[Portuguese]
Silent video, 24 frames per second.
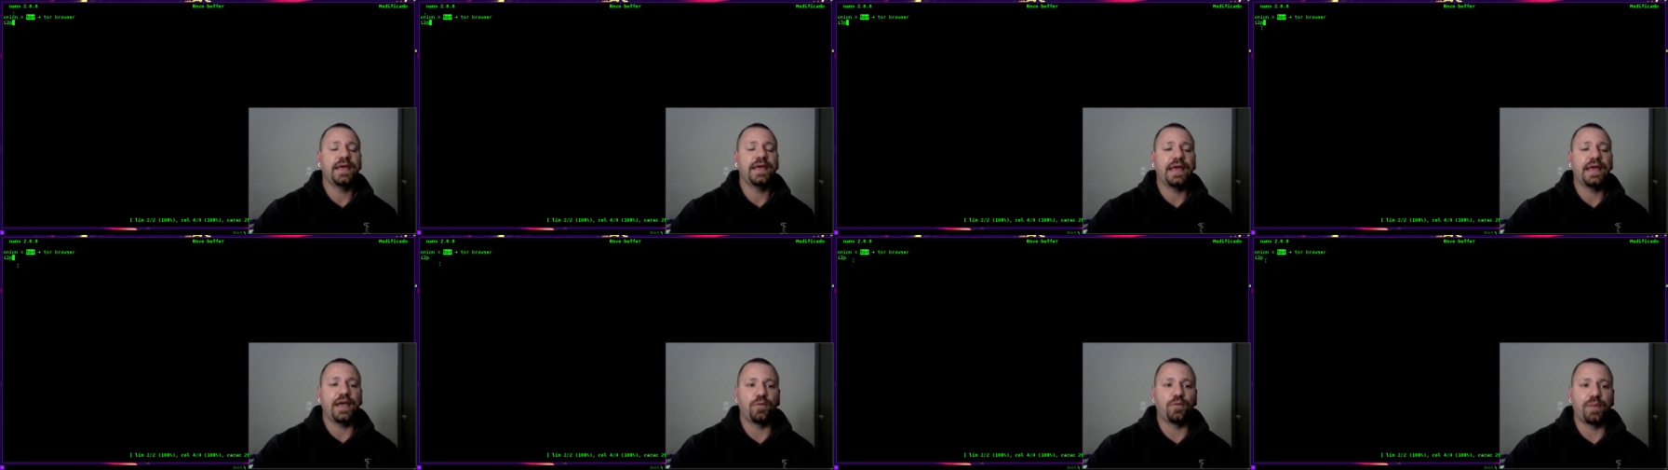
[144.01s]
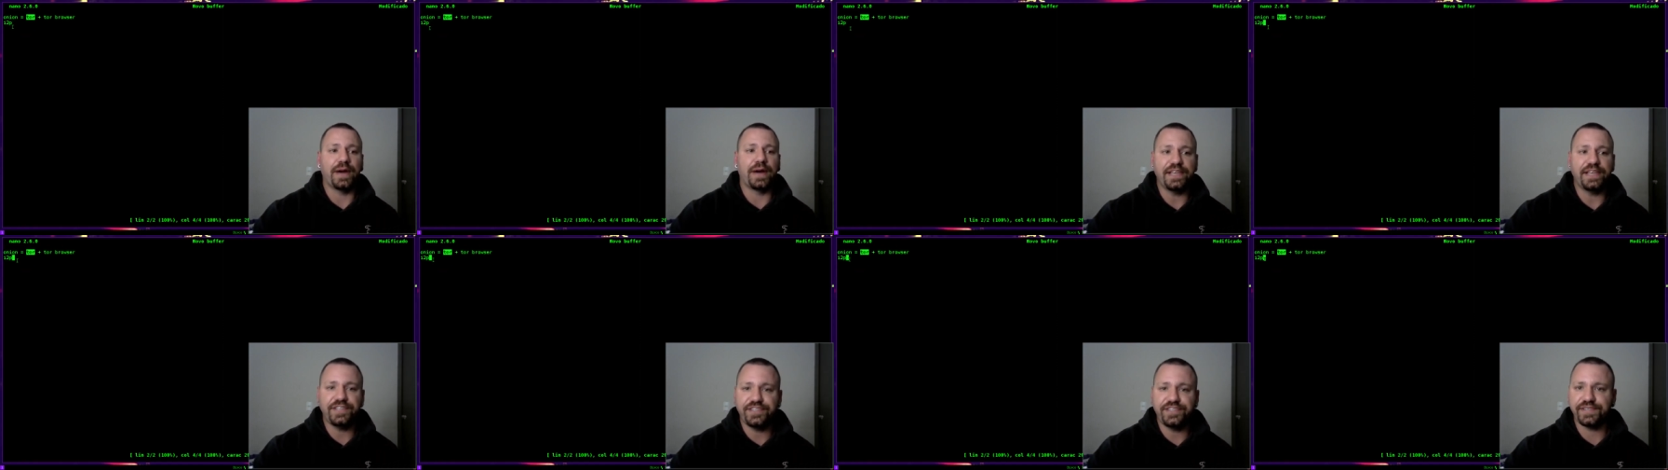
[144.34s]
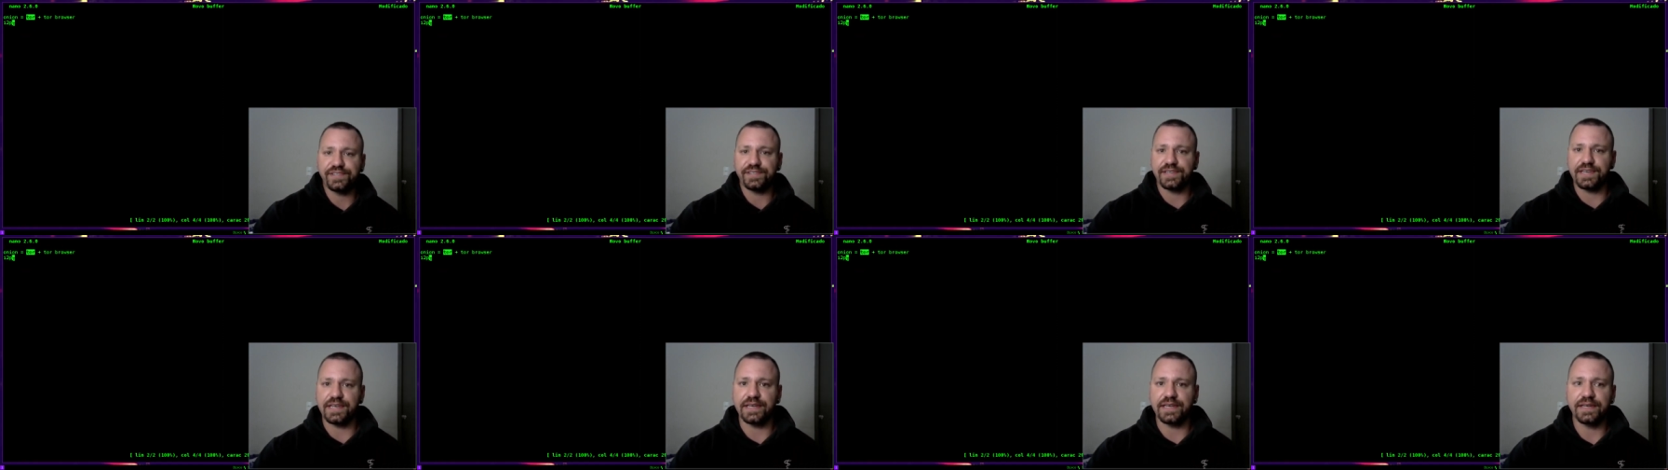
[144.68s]
É uma
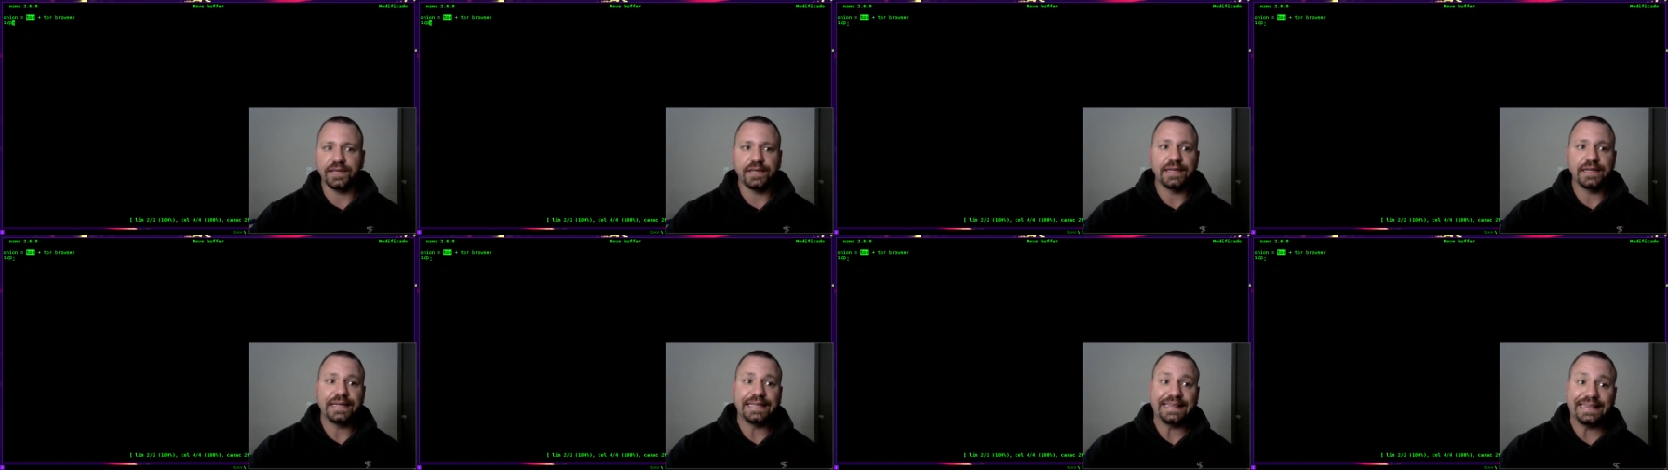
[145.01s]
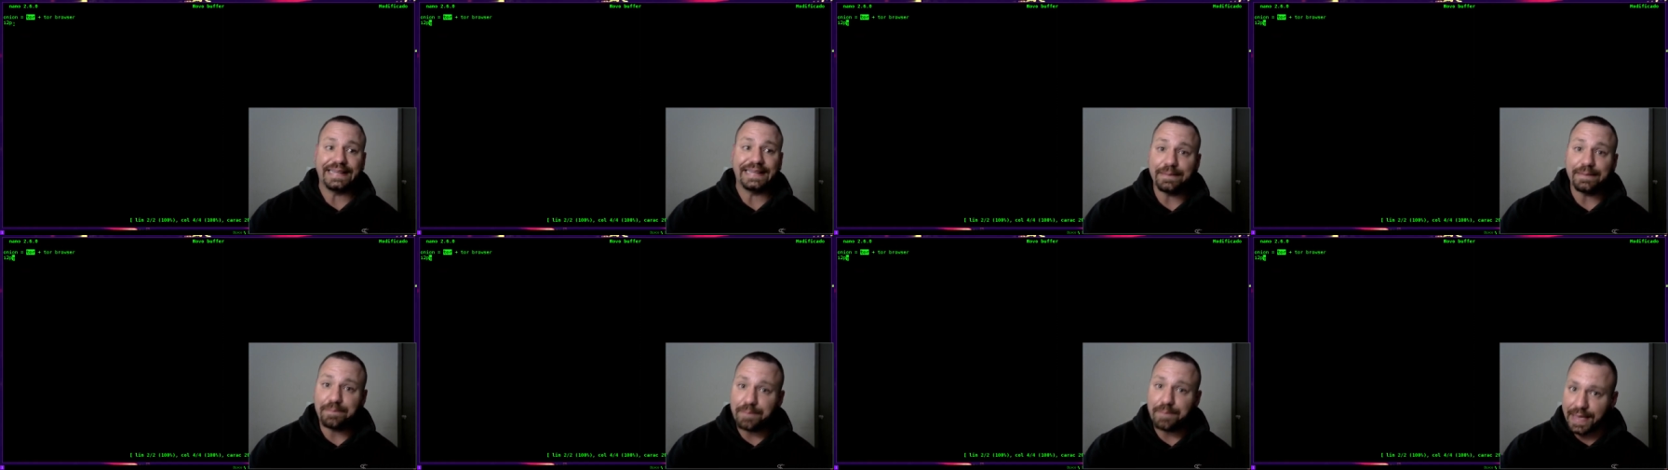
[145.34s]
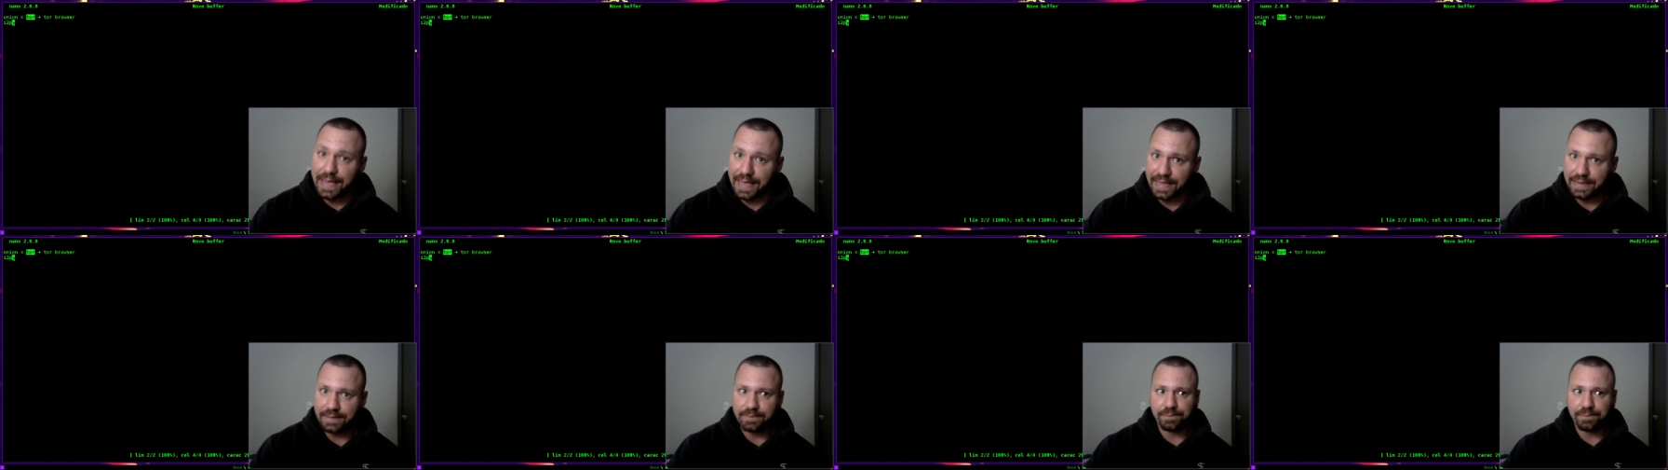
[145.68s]
redezinha
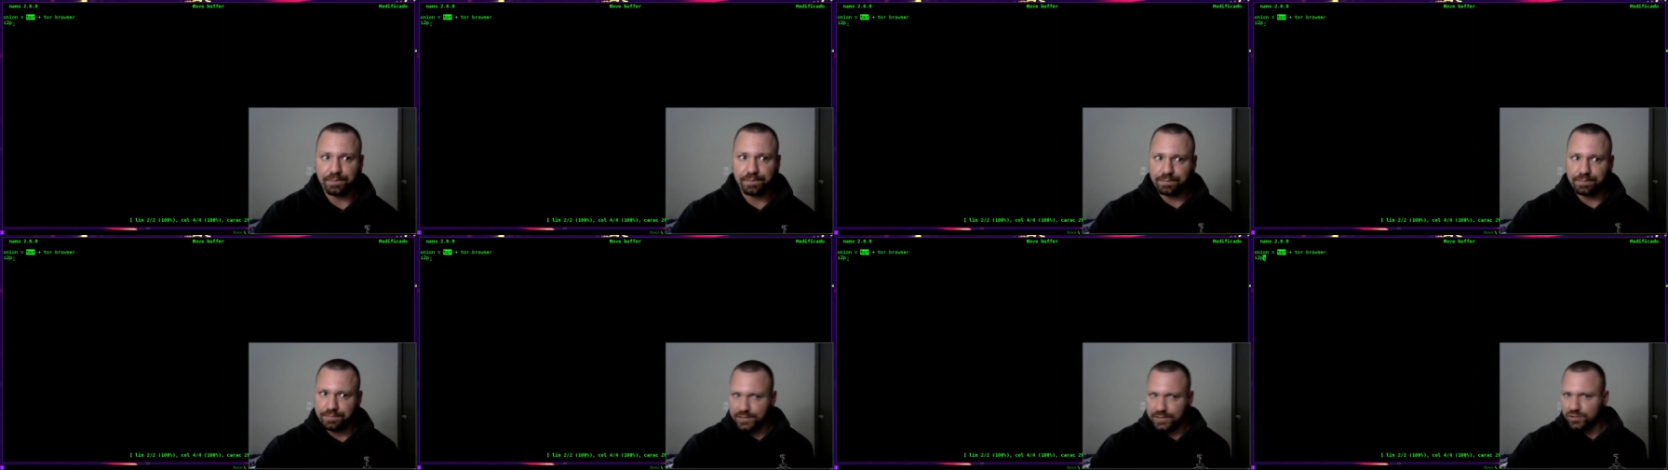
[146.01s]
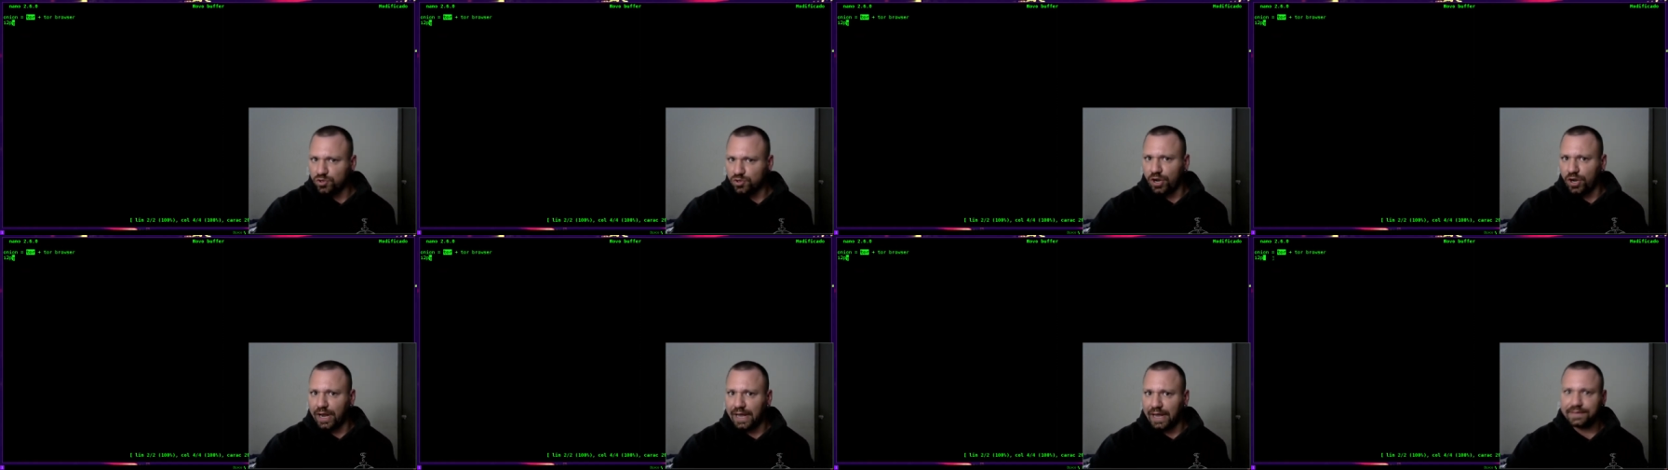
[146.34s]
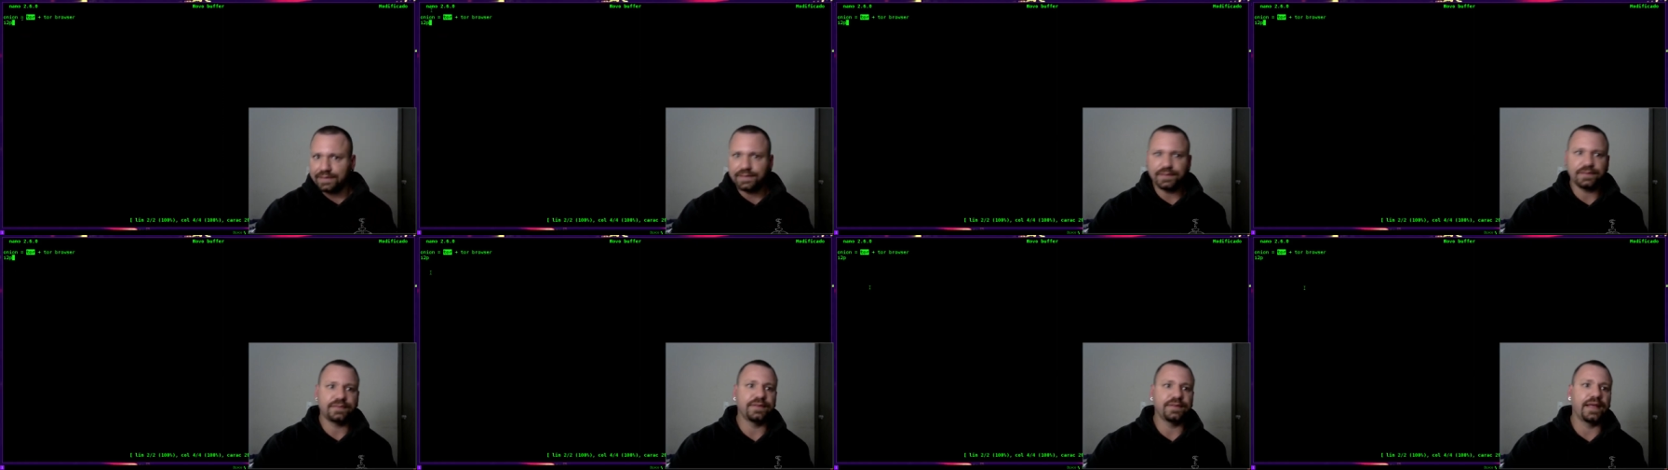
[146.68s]
também
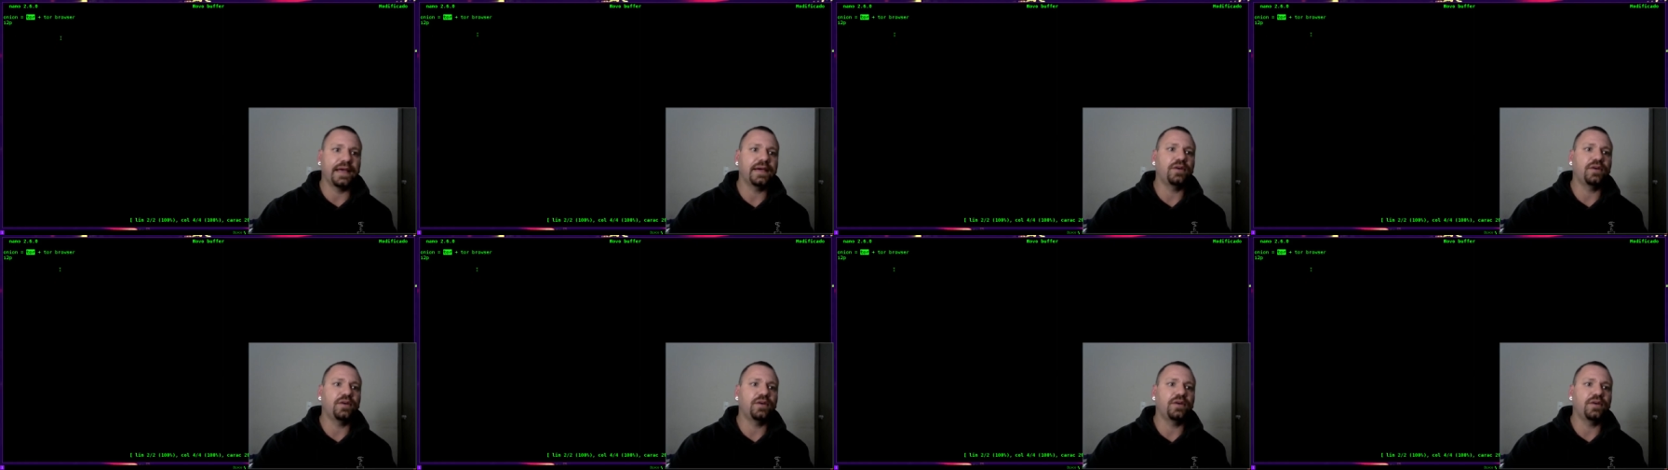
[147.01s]
isolada, né?